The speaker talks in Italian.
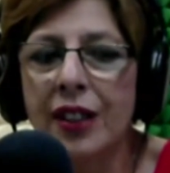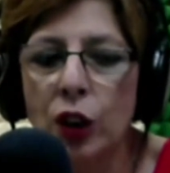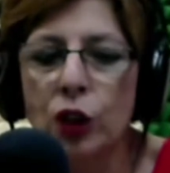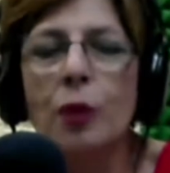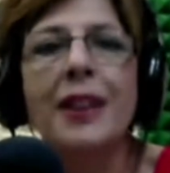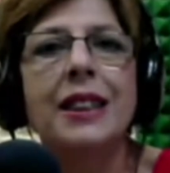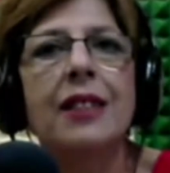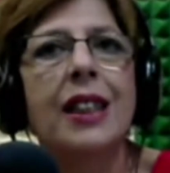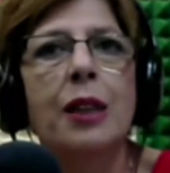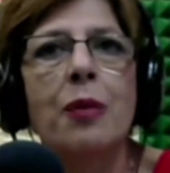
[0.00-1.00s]
secondo me
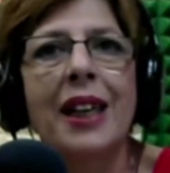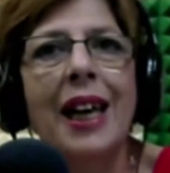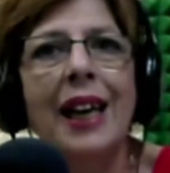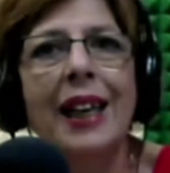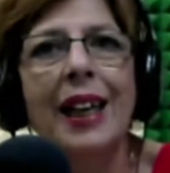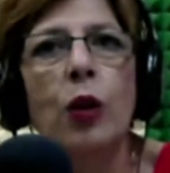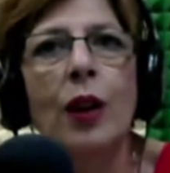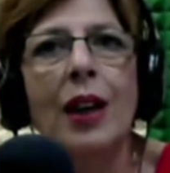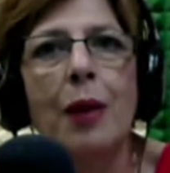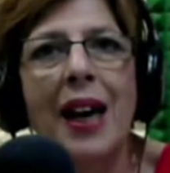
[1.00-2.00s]
deve rimanere
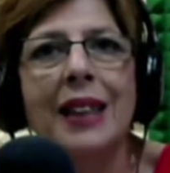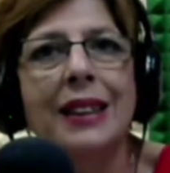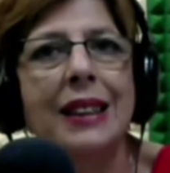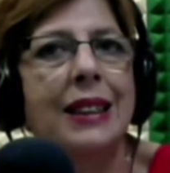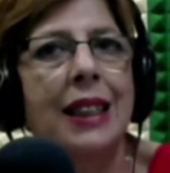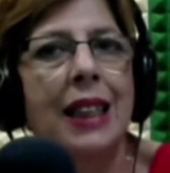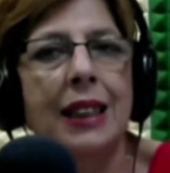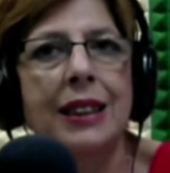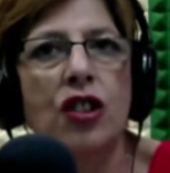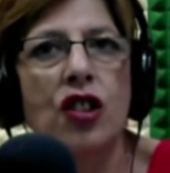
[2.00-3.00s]
quella parte parte di
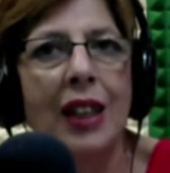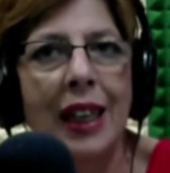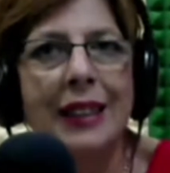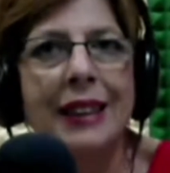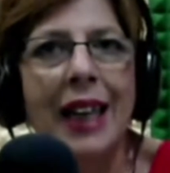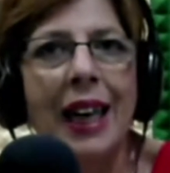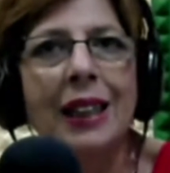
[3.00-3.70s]
artigianalità